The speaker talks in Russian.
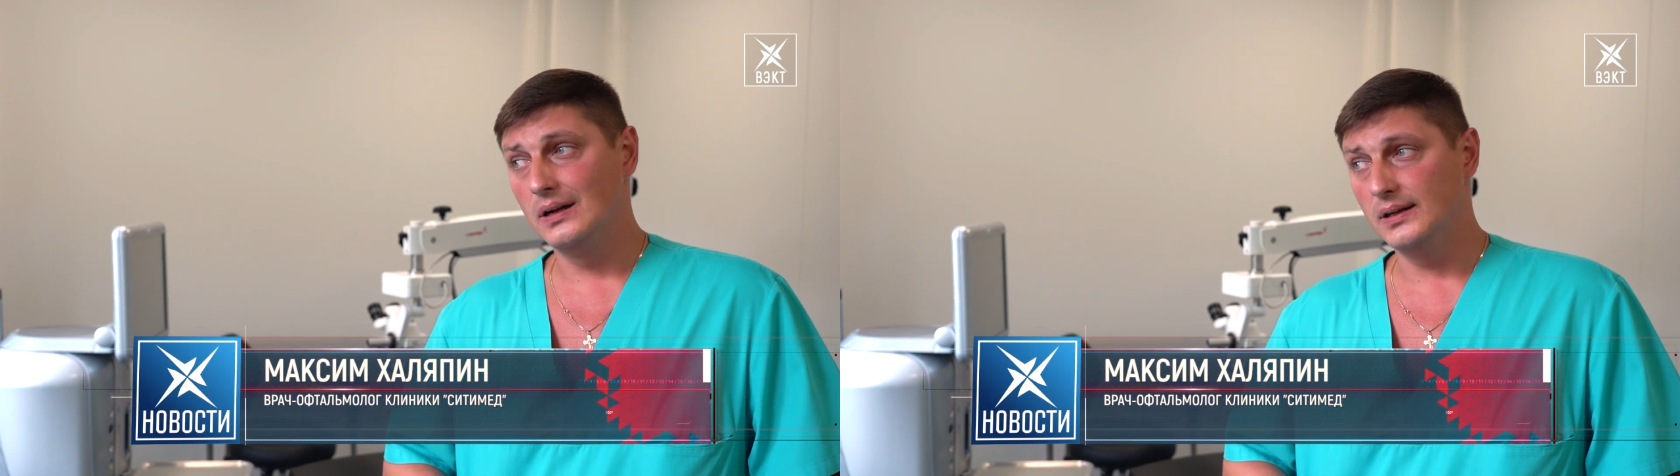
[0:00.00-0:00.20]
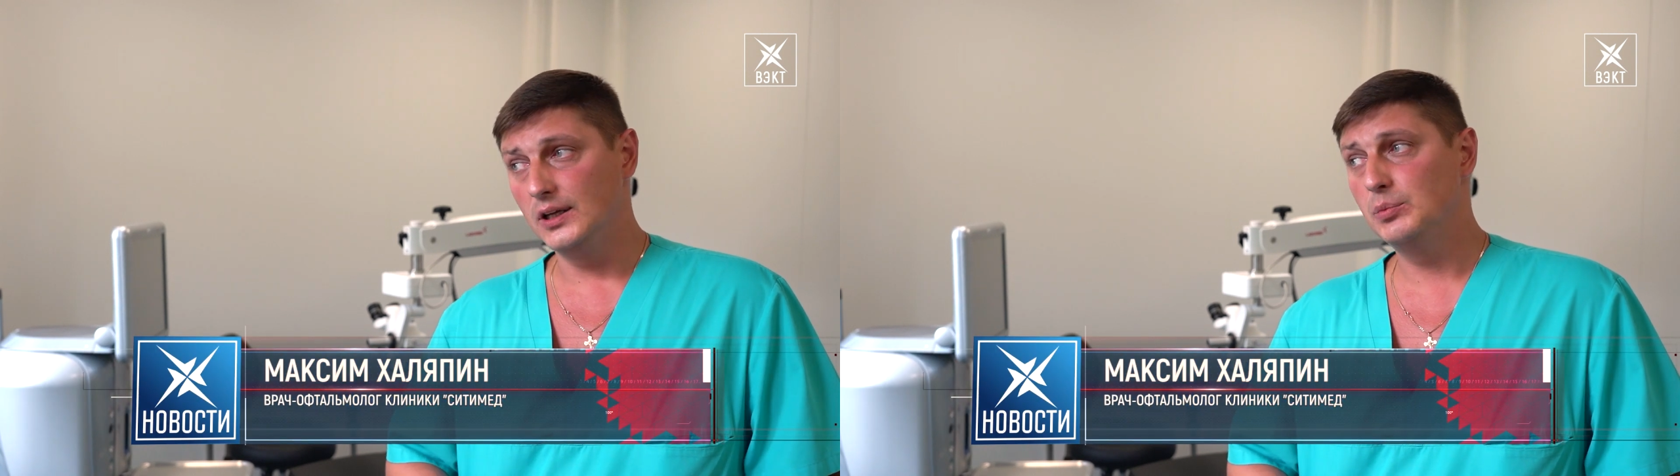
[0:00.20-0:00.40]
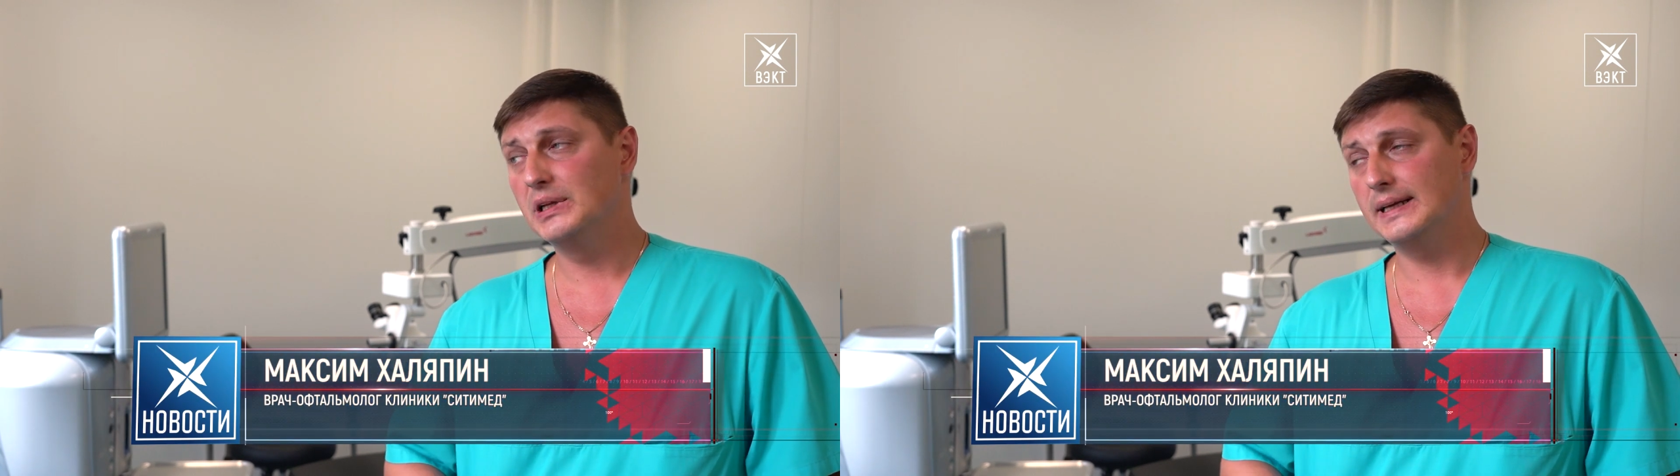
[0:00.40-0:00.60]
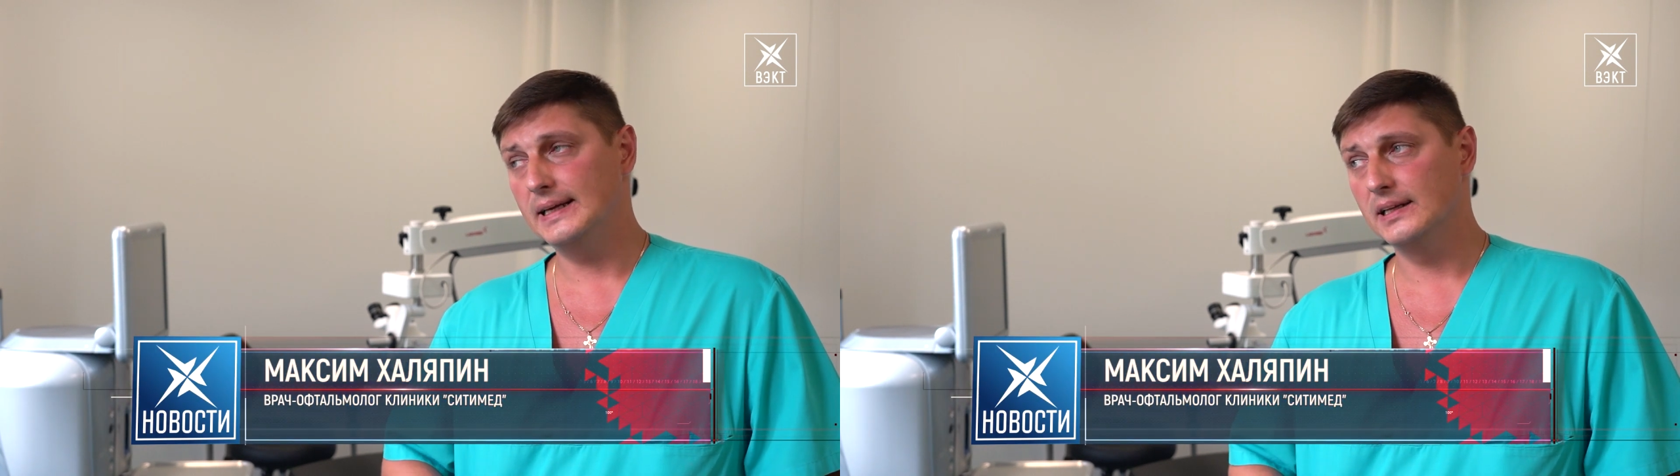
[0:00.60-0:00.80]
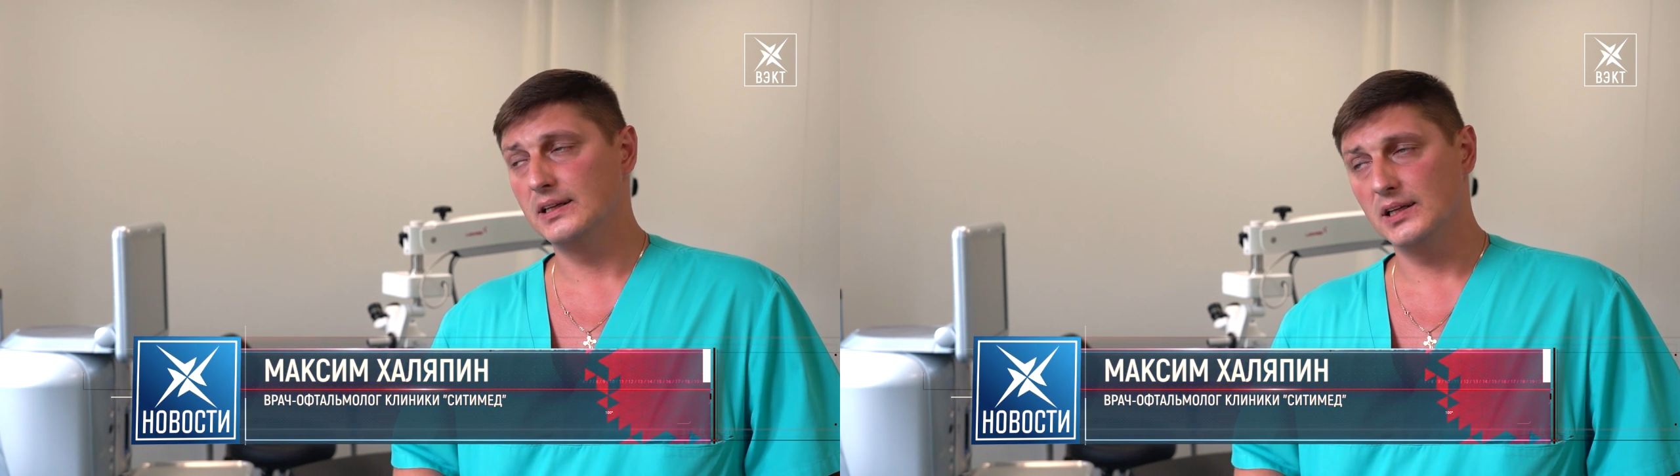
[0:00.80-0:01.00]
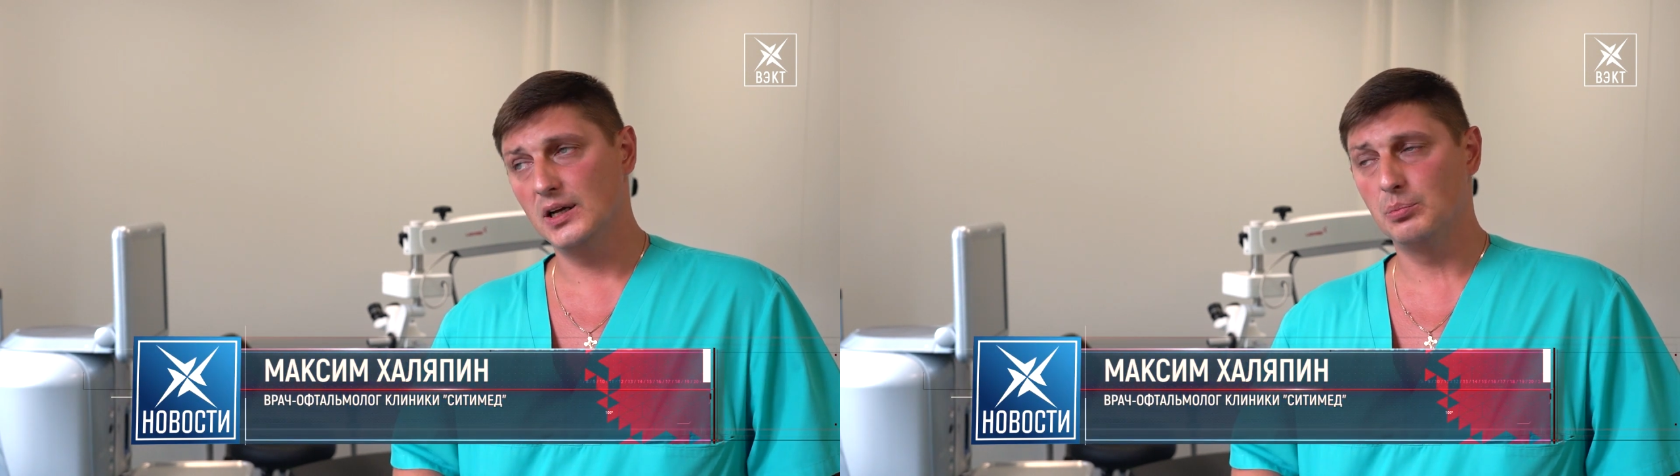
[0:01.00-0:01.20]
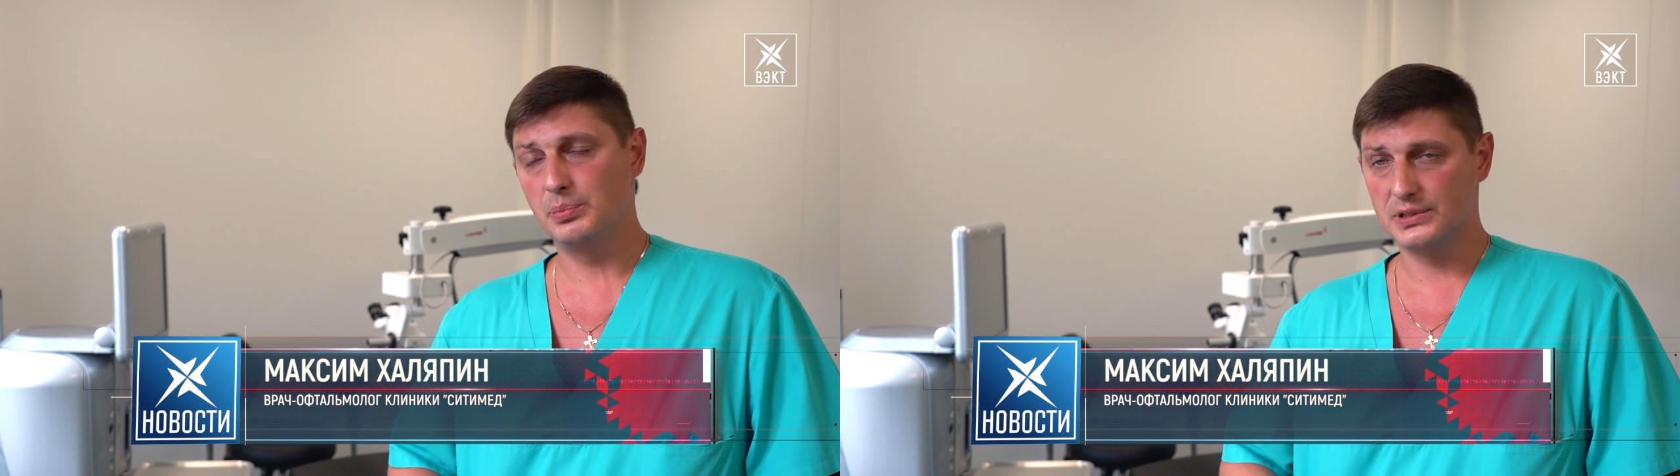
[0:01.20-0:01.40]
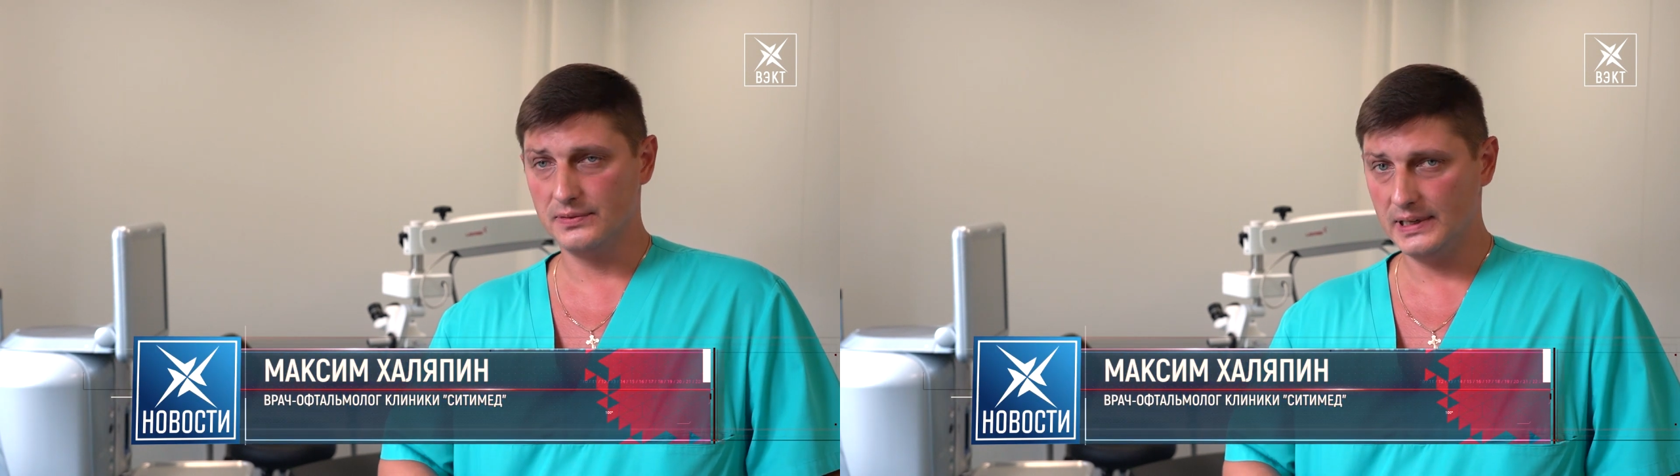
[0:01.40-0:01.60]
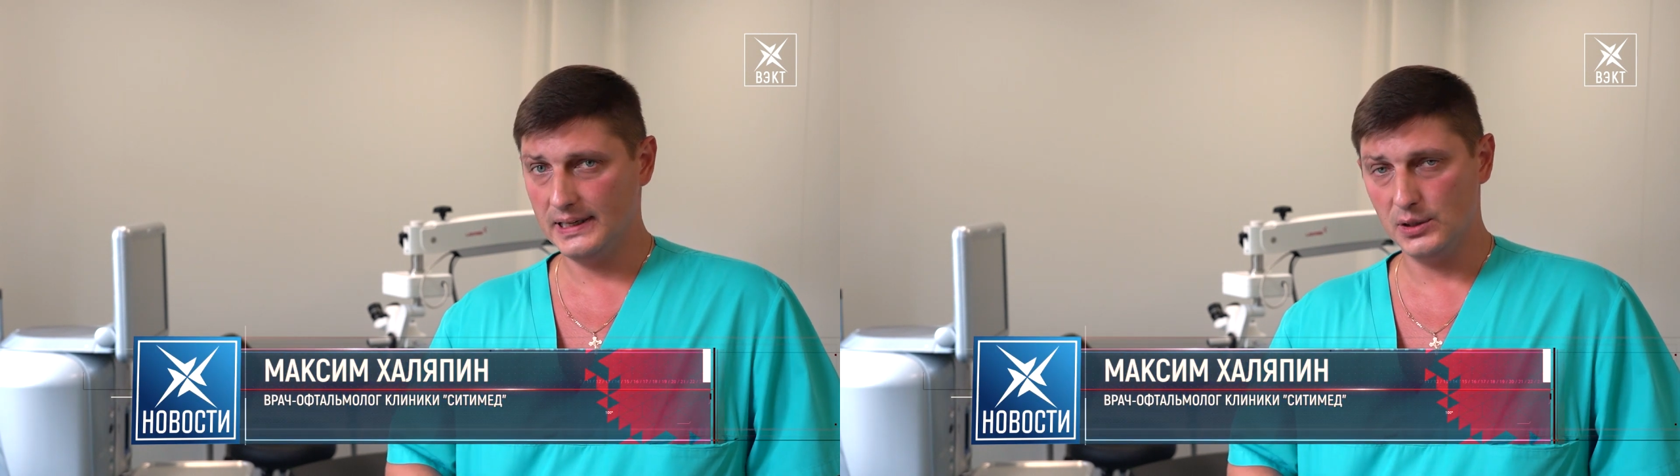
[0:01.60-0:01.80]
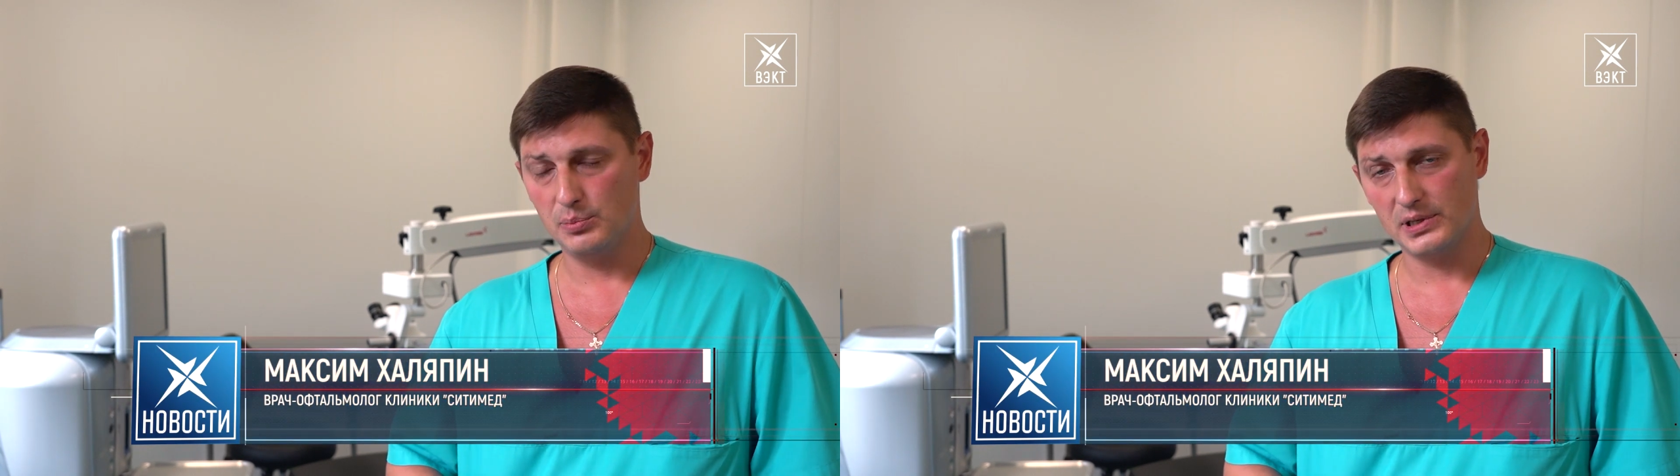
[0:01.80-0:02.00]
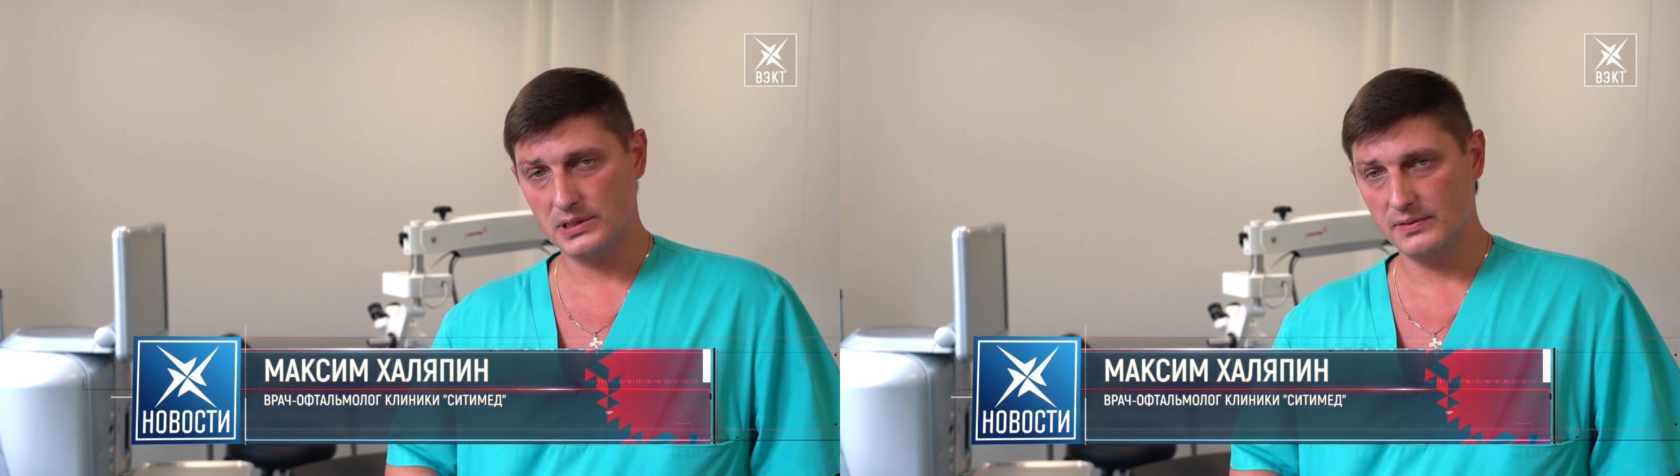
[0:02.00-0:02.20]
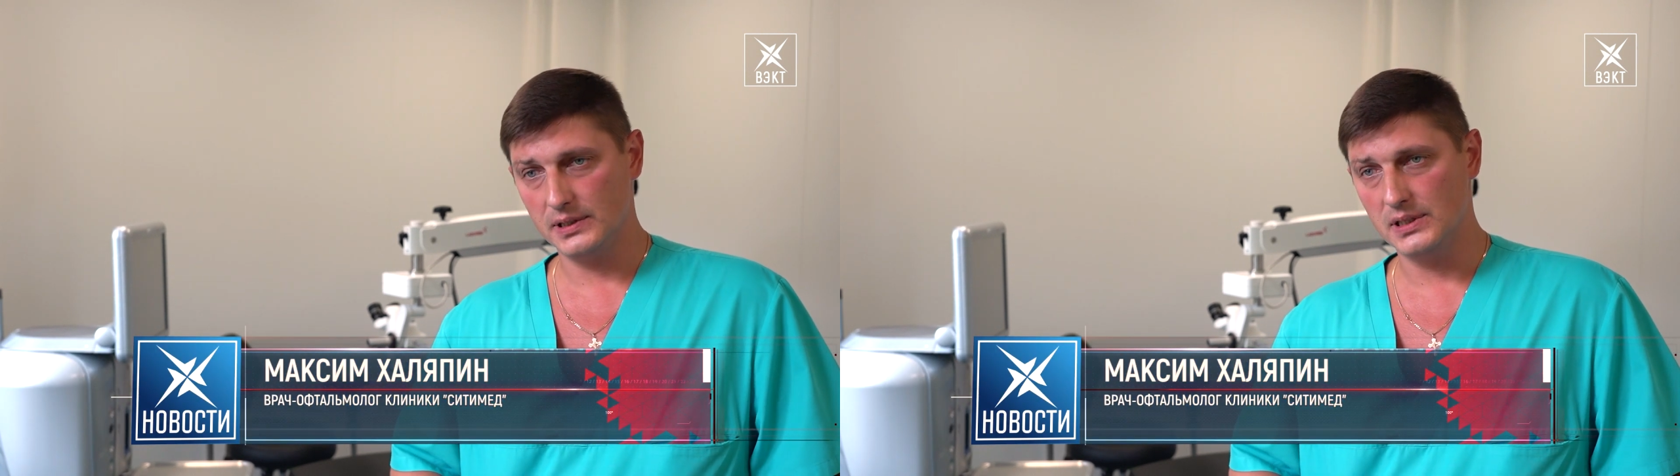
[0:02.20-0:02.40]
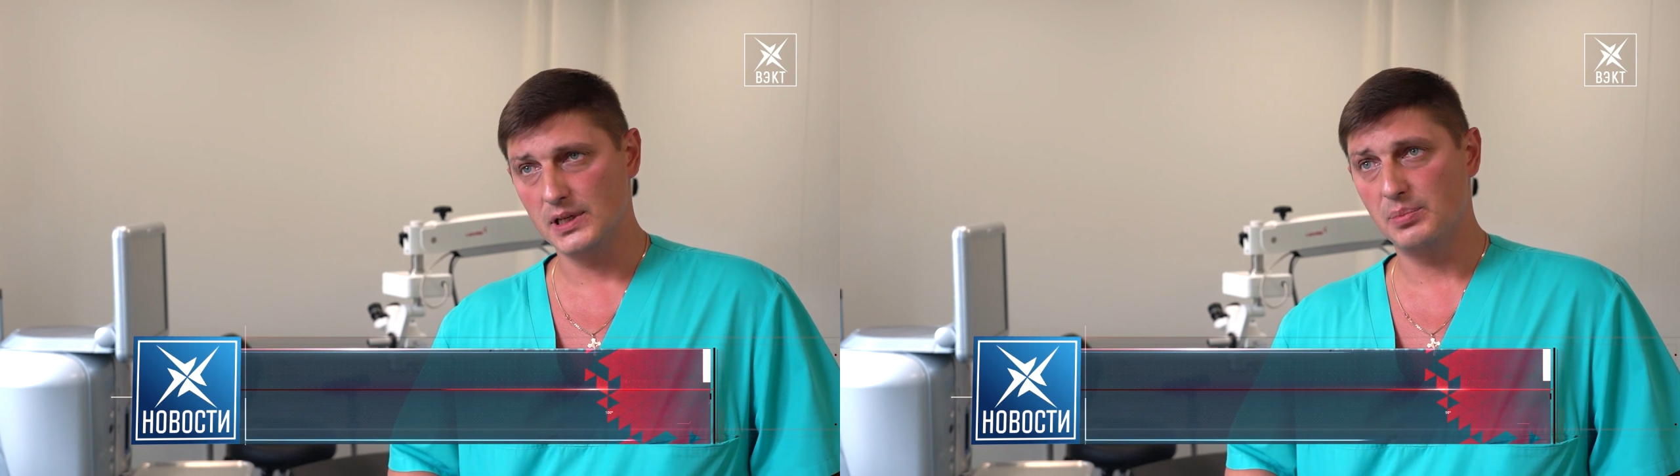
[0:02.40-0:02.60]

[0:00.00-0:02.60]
Именно это нам позволяет производить